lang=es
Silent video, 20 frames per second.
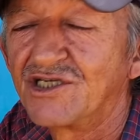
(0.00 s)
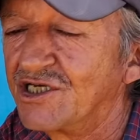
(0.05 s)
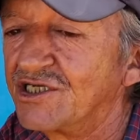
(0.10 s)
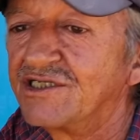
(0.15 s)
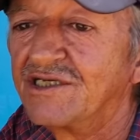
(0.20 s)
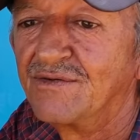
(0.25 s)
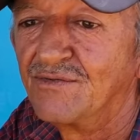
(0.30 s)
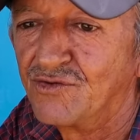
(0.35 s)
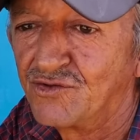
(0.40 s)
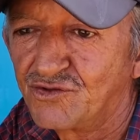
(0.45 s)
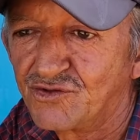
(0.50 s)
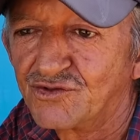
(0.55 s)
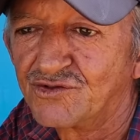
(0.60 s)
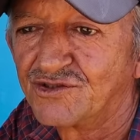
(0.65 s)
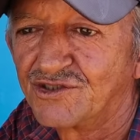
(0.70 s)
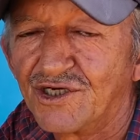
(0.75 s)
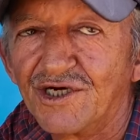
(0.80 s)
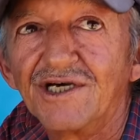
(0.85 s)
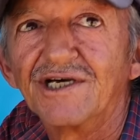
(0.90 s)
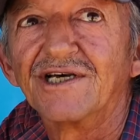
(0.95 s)
Sí, sí, mucho.
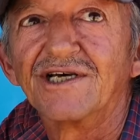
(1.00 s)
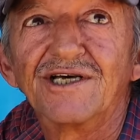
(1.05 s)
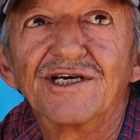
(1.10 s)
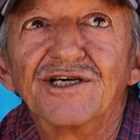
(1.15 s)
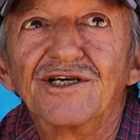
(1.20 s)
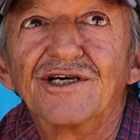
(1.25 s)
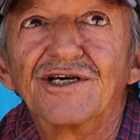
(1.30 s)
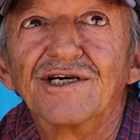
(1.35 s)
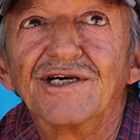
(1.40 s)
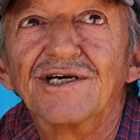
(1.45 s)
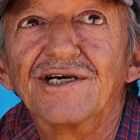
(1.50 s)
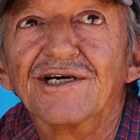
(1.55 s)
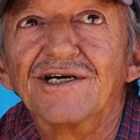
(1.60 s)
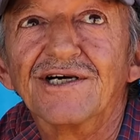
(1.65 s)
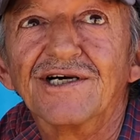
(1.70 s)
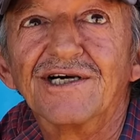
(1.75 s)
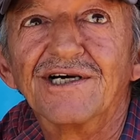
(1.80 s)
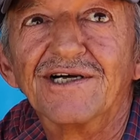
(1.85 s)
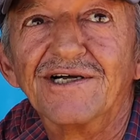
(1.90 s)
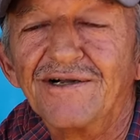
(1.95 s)
¿Qué es lo que más le
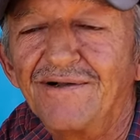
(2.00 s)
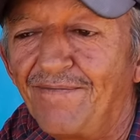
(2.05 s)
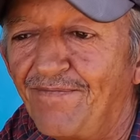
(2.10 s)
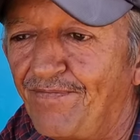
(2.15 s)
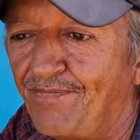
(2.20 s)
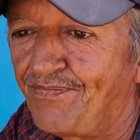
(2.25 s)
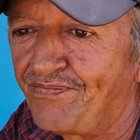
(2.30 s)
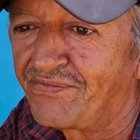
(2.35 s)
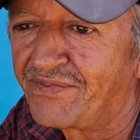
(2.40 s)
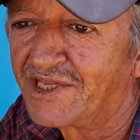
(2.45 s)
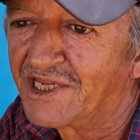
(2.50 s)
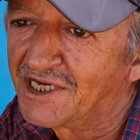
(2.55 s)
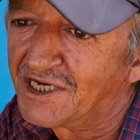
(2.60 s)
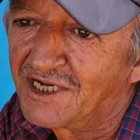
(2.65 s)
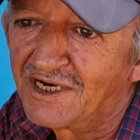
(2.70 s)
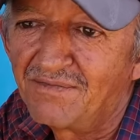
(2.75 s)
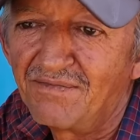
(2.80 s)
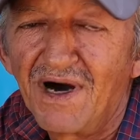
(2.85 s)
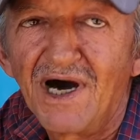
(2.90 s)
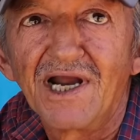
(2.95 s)
gusta?
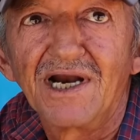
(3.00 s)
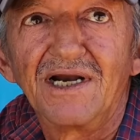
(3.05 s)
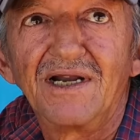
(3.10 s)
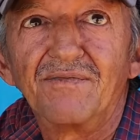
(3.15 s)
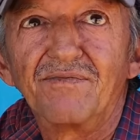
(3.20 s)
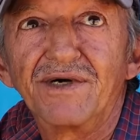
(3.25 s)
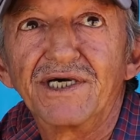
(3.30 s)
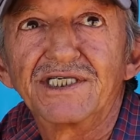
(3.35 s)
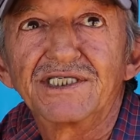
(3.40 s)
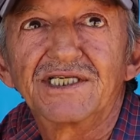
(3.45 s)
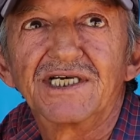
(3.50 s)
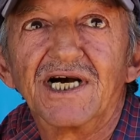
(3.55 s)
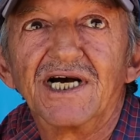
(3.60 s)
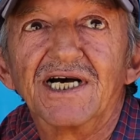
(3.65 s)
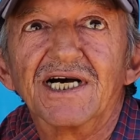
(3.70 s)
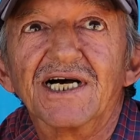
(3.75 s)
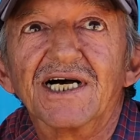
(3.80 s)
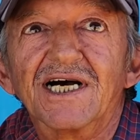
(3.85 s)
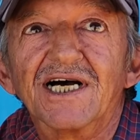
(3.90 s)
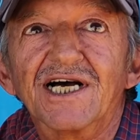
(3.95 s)
El mar, la pesca.
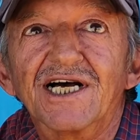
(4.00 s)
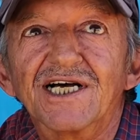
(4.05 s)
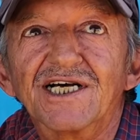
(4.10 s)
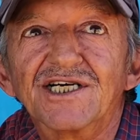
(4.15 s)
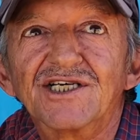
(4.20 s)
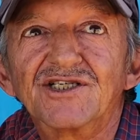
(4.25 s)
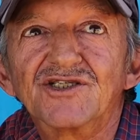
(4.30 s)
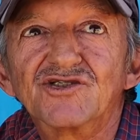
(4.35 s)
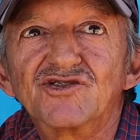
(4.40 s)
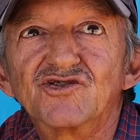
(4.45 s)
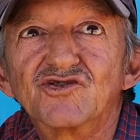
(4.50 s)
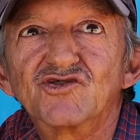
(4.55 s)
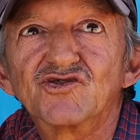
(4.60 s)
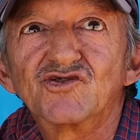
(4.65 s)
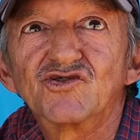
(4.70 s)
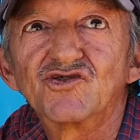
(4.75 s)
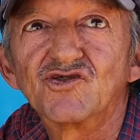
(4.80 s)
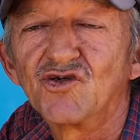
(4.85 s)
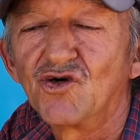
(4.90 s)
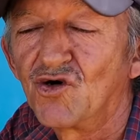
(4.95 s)
El
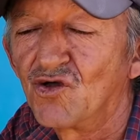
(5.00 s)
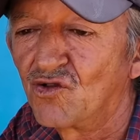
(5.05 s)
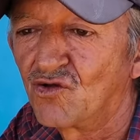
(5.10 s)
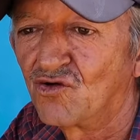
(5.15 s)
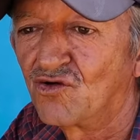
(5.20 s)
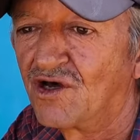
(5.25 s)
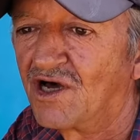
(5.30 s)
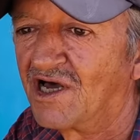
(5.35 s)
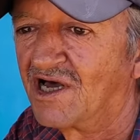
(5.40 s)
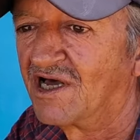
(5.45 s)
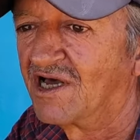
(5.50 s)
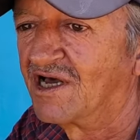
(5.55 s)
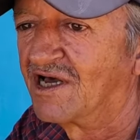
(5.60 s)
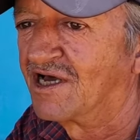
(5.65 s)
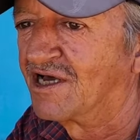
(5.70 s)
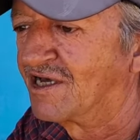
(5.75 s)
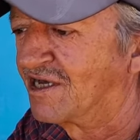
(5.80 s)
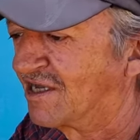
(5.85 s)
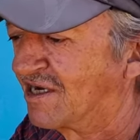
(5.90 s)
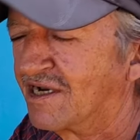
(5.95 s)
mar.
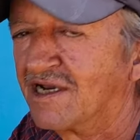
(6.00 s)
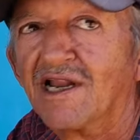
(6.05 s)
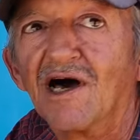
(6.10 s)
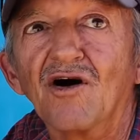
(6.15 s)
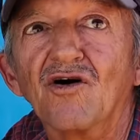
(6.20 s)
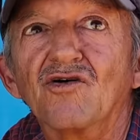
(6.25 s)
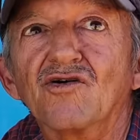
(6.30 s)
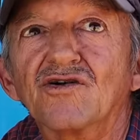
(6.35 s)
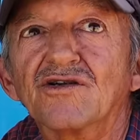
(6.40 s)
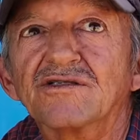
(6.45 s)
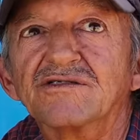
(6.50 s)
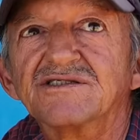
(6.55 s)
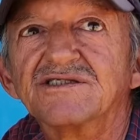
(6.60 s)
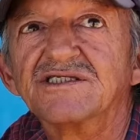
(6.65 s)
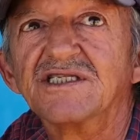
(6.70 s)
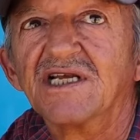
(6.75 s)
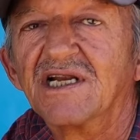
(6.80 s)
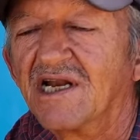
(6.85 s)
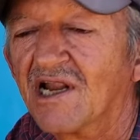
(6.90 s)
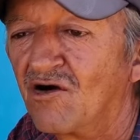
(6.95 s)
la pesca, ¿se dedicó a
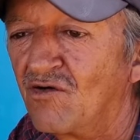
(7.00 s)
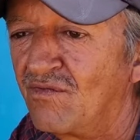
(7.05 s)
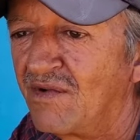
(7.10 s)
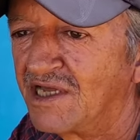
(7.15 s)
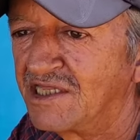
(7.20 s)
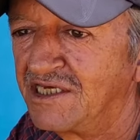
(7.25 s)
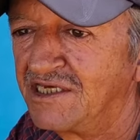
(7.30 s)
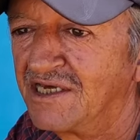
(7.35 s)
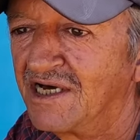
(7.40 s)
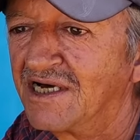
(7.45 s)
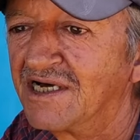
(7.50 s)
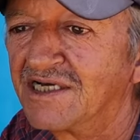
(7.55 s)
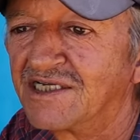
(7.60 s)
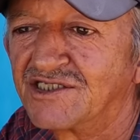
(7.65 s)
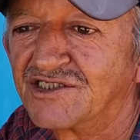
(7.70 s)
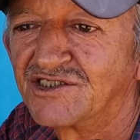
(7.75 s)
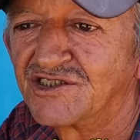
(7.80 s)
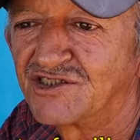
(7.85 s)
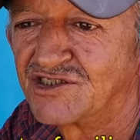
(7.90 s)
pescar? La humanidad.